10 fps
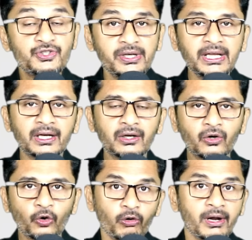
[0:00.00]
সিরিয়ার
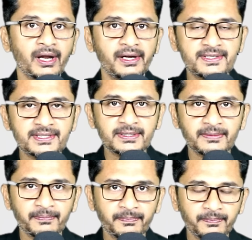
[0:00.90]
গোলান হাইটস
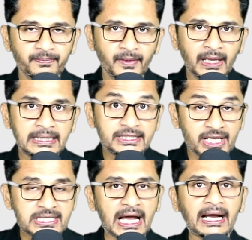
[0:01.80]

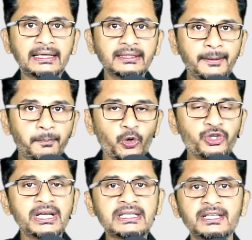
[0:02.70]
যে জায়গাটাতে
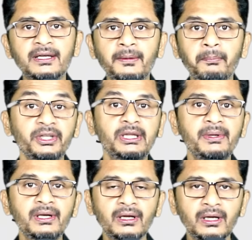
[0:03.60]
বসে আছে পৃথিবীর